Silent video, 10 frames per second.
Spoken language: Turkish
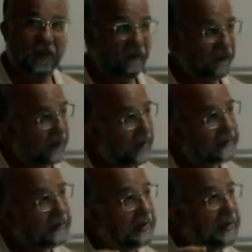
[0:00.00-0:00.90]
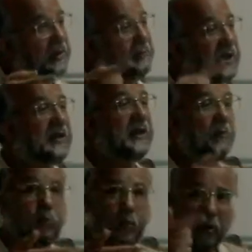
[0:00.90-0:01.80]
Fakat bir
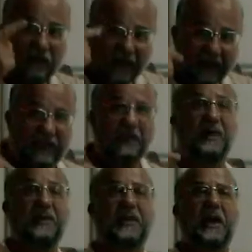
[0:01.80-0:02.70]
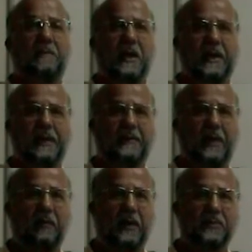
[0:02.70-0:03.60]
de bunun verdiği bir diğer mana
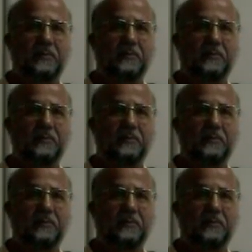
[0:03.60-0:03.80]
daha var.